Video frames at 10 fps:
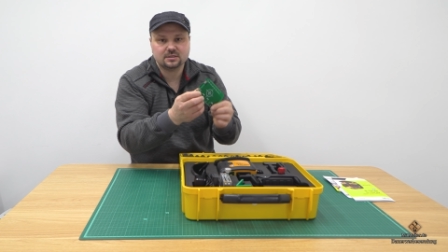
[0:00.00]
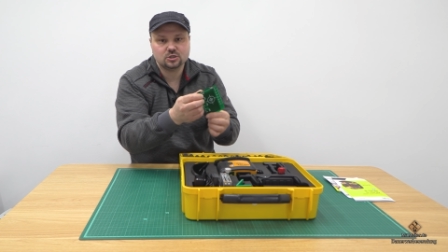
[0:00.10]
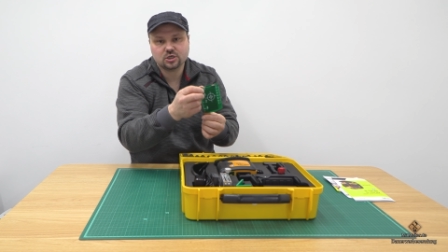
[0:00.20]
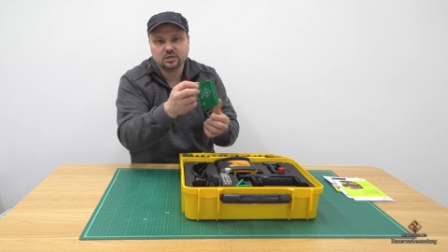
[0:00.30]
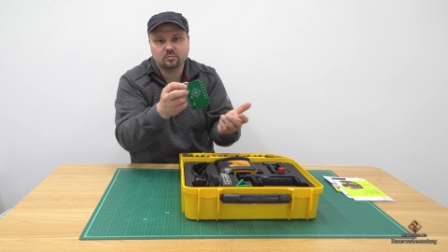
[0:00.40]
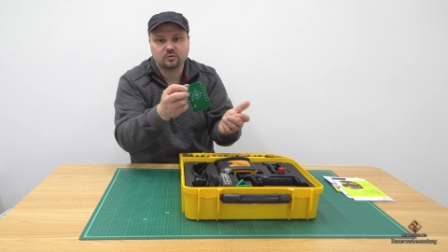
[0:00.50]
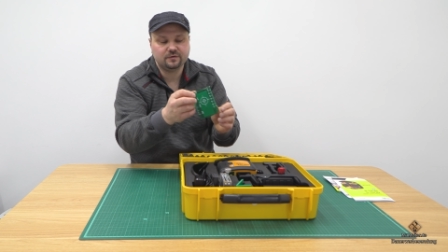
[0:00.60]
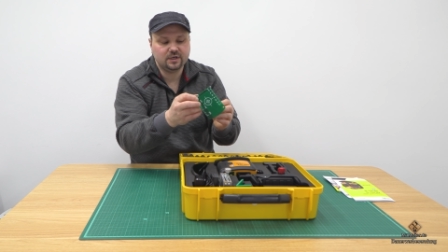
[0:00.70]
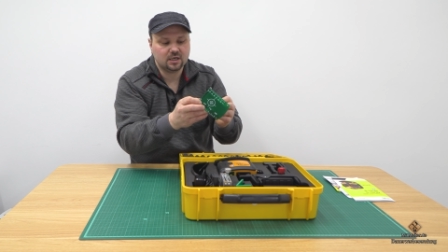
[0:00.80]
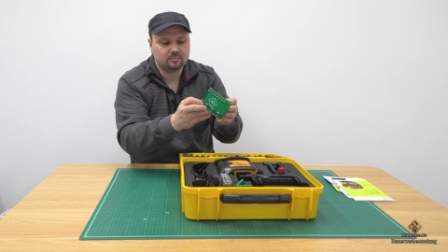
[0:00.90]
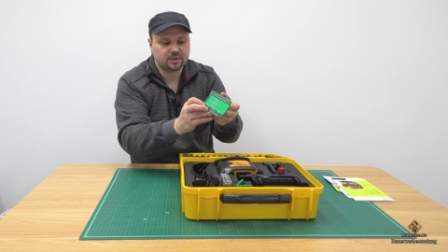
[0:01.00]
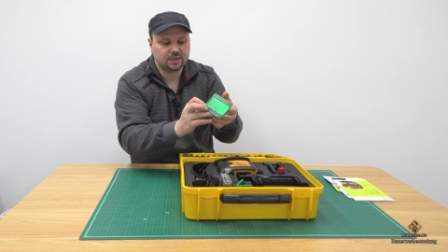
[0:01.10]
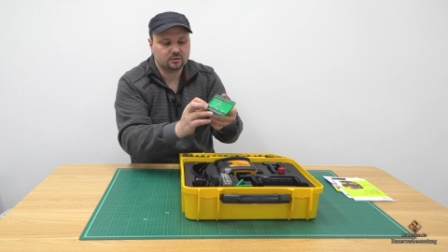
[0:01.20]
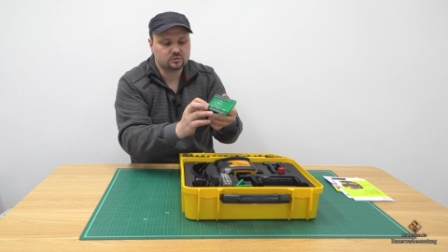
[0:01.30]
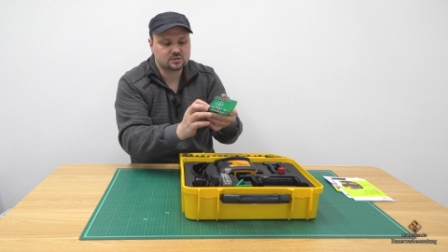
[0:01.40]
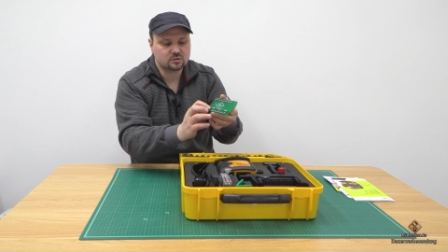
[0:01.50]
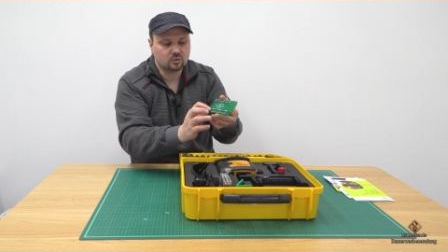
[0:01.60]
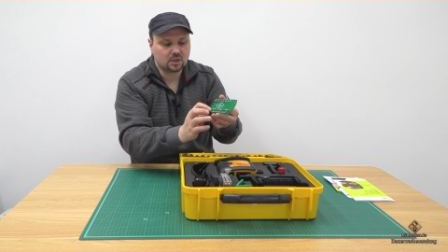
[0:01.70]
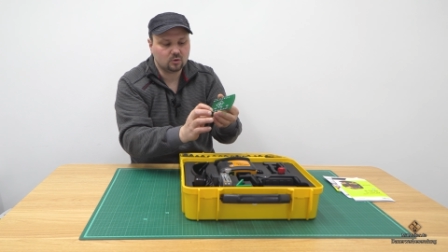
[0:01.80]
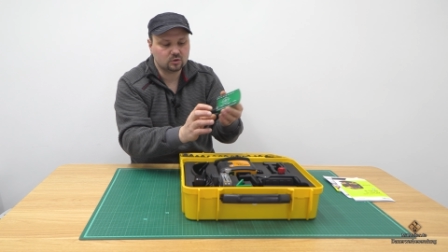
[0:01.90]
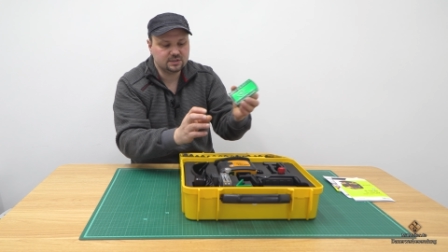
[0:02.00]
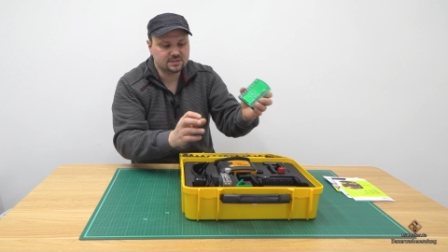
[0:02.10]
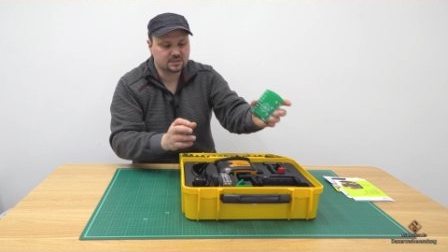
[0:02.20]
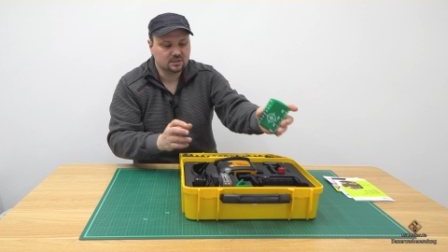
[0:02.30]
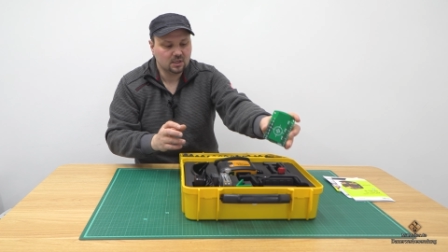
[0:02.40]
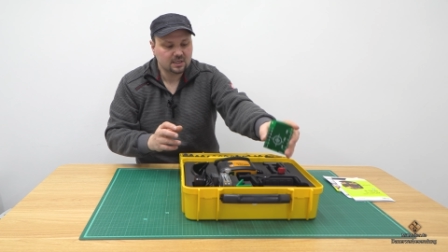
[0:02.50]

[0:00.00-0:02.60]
an die Ständerprofile anbringen und so auch diese